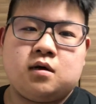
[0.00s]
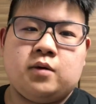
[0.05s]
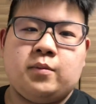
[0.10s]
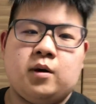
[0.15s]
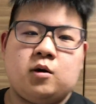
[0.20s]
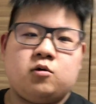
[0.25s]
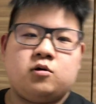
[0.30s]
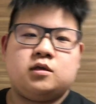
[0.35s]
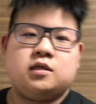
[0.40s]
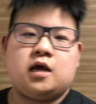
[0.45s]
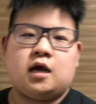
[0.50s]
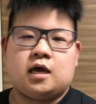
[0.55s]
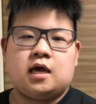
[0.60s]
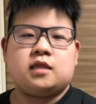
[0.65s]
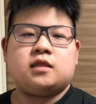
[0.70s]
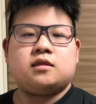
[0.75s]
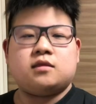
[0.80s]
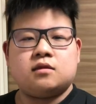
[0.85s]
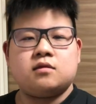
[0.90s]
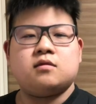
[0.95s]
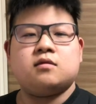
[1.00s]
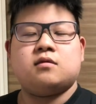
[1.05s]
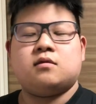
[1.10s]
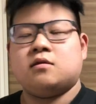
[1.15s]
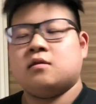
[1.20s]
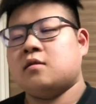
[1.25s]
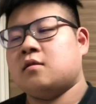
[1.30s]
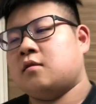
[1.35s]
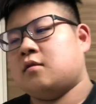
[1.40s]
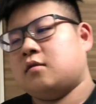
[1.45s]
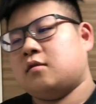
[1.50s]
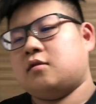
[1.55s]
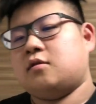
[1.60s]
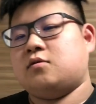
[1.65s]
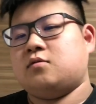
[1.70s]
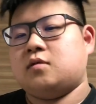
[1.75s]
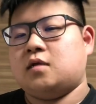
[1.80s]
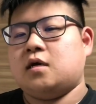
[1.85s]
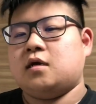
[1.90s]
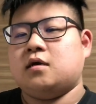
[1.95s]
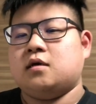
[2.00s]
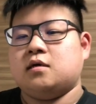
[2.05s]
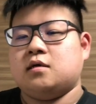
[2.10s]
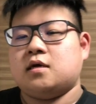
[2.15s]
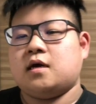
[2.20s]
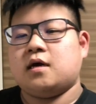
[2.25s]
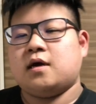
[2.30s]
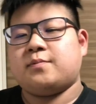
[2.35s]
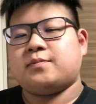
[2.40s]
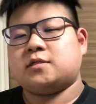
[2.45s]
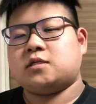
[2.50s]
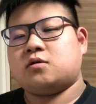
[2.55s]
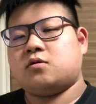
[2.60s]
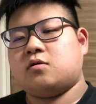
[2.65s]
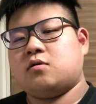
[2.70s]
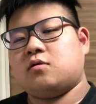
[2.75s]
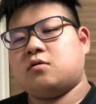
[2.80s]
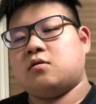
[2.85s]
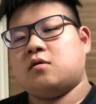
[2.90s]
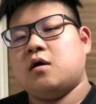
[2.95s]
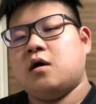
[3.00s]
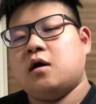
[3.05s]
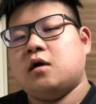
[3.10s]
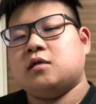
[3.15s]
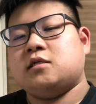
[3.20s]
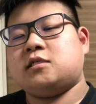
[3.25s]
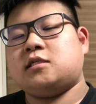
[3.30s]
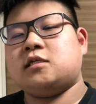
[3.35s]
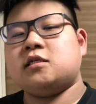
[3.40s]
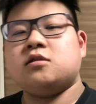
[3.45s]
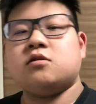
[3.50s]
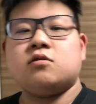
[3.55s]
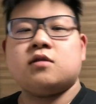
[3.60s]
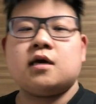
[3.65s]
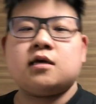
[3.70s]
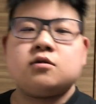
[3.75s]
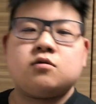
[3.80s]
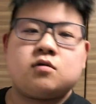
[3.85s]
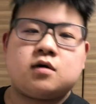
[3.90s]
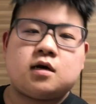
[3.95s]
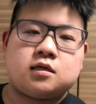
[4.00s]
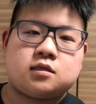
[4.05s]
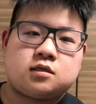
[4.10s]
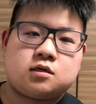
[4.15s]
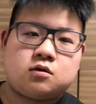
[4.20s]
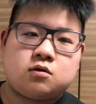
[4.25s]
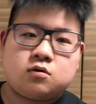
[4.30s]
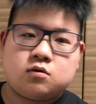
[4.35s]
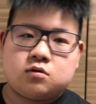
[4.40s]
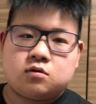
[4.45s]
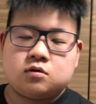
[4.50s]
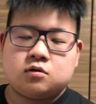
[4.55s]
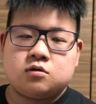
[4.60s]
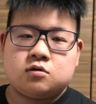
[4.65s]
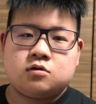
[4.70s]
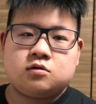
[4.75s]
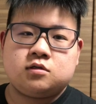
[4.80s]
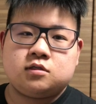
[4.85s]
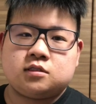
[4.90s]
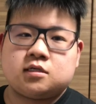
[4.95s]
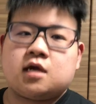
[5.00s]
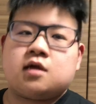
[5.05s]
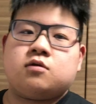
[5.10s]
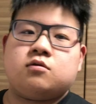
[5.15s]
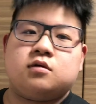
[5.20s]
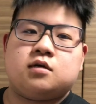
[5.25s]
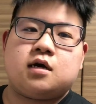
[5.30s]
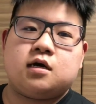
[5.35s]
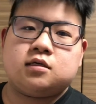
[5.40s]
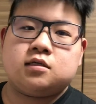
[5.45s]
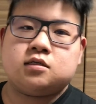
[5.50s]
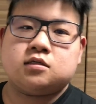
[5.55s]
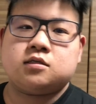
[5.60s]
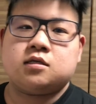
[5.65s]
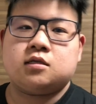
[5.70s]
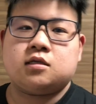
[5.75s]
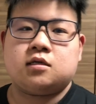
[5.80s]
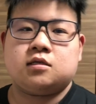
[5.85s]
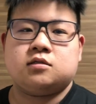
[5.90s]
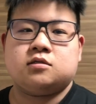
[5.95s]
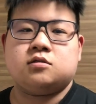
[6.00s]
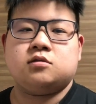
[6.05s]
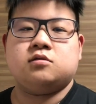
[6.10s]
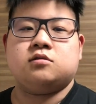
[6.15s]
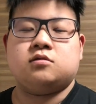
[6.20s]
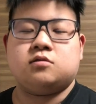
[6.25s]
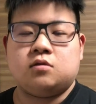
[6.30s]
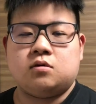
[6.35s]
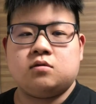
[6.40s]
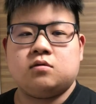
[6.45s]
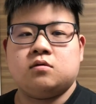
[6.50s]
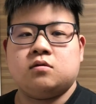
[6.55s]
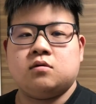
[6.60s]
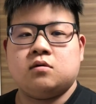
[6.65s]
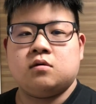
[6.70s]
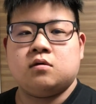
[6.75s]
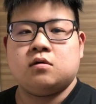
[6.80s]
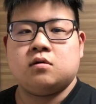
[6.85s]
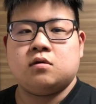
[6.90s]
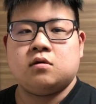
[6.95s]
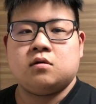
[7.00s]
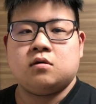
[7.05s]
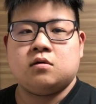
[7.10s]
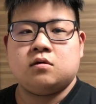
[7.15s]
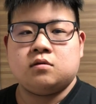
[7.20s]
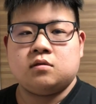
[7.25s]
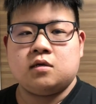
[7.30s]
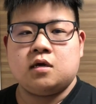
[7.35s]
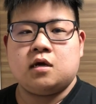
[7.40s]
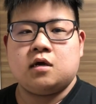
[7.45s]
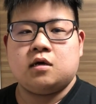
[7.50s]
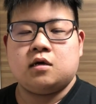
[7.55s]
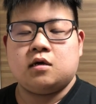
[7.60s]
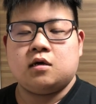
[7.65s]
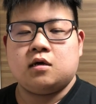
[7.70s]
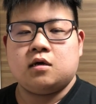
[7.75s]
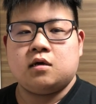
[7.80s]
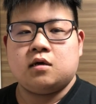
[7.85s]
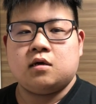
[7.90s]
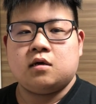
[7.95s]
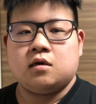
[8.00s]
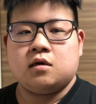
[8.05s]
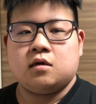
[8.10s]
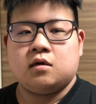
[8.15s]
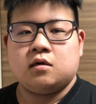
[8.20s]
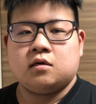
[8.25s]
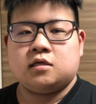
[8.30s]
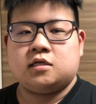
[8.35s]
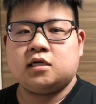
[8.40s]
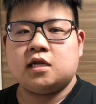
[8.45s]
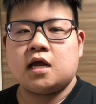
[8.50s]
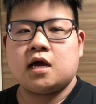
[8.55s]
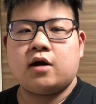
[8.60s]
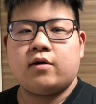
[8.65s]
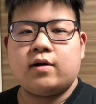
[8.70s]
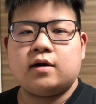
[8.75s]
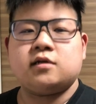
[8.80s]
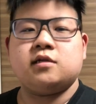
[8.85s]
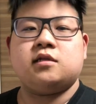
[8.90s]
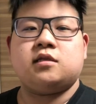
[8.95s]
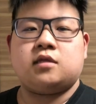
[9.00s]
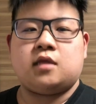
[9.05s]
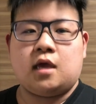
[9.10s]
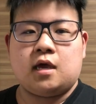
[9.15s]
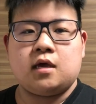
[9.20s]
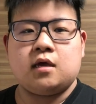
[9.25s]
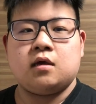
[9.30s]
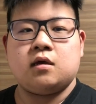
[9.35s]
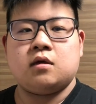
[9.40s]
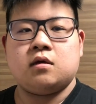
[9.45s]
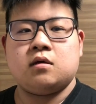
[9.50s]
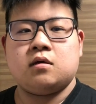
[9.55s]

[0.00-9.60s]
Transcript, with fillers: まあこれだけっていうねいややっぱその自信のない動画ってこういうふうに最後に解説つけたりするんですよねキレが悪いって